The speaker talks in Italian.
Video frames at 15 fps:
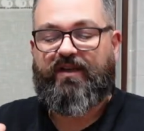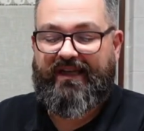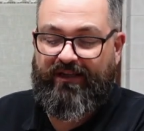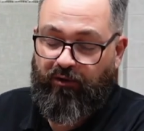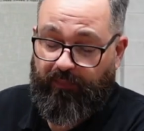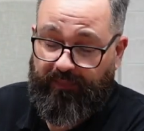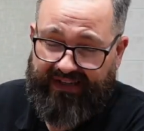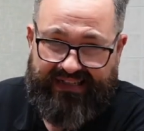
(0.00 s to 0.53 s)
che
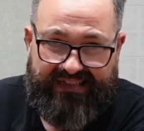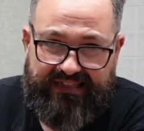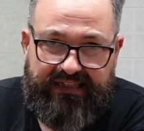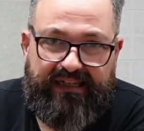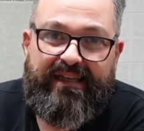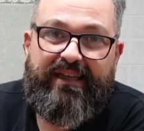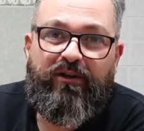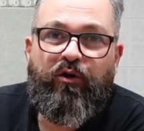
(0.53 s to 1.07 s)
io
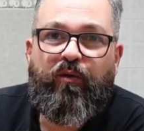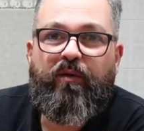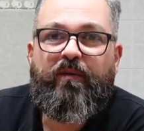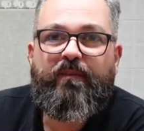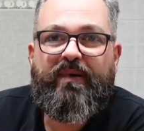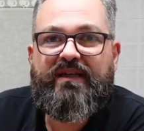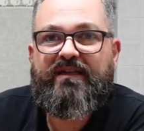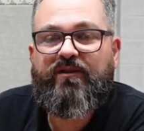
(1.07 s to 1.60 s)
prediligo
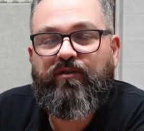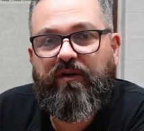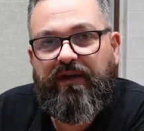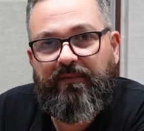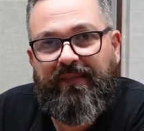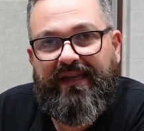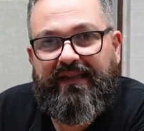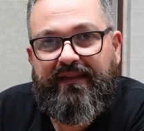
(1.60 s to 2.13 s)

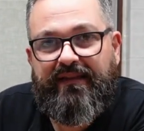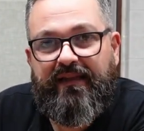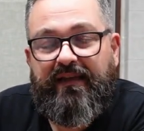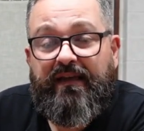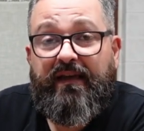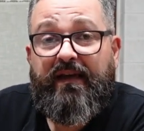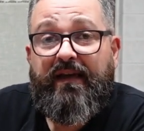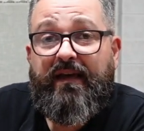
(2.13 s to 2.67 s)

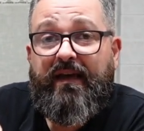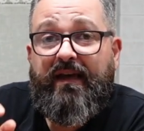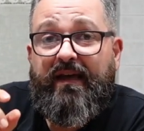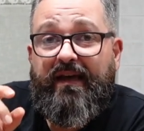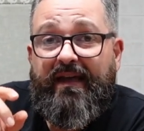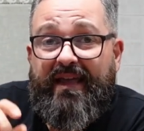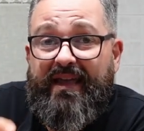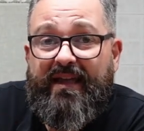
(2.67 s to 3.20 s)
particolarmente,
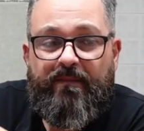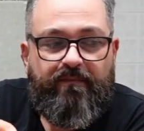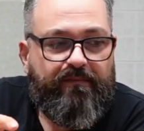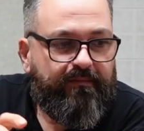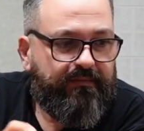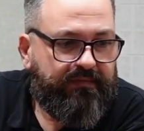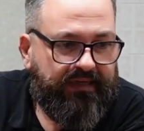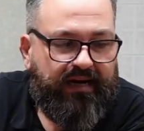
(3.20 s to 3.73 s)
e
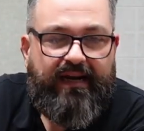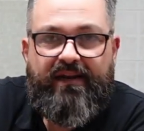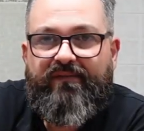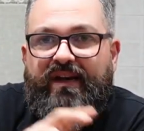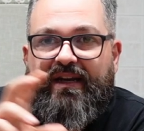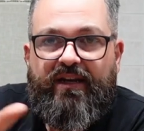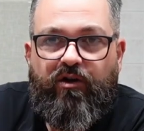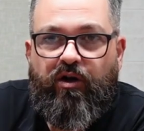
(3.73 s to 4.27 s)
tra le
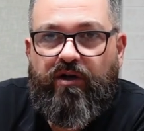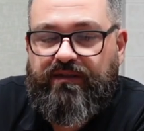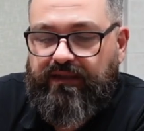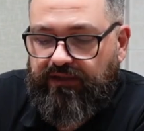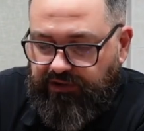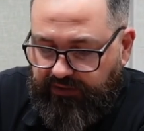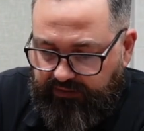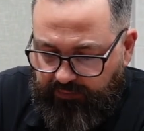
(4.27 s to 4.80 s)
varie cose
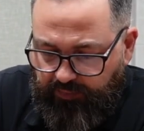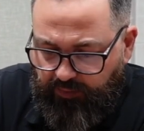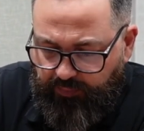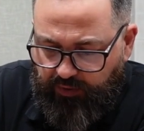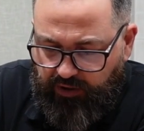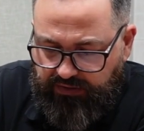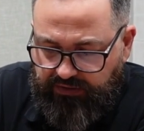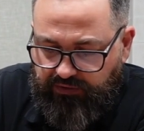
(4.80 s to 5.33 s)
che ci aveva
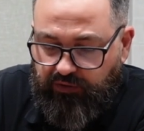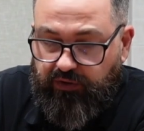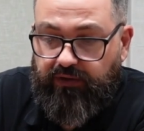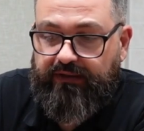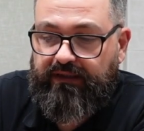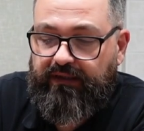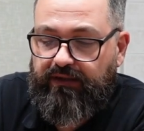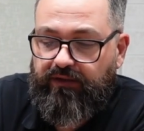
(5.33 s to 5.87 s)
proposto
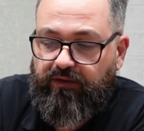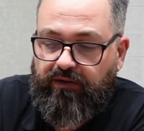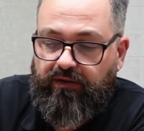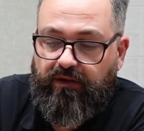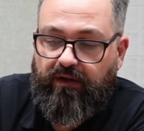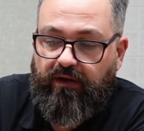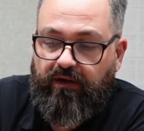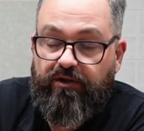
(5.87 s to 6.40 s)
io
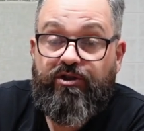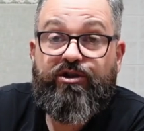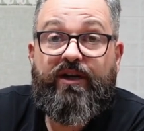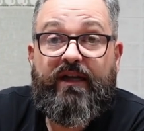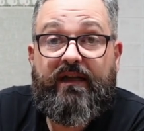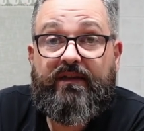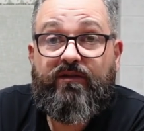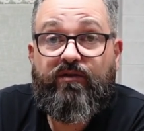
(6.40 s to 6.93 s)
ho
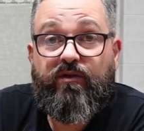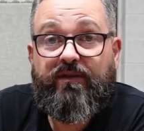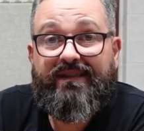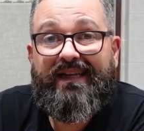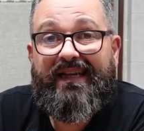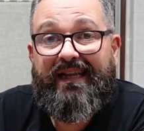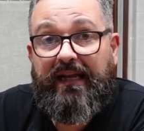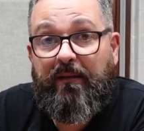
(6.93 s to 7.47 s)
scelto
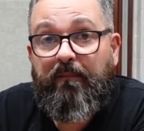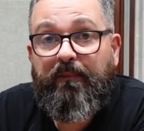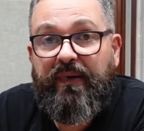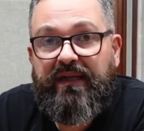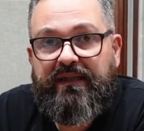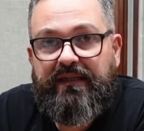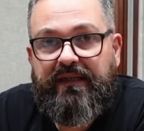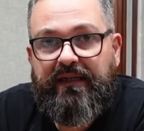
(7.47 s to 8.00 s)
delle
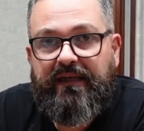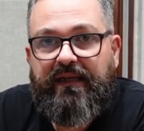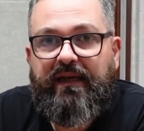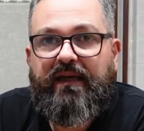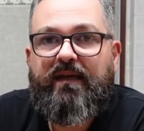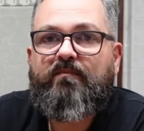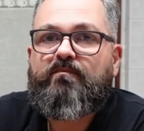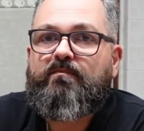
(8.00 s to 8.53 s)

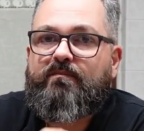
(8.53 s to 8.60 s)
lampadine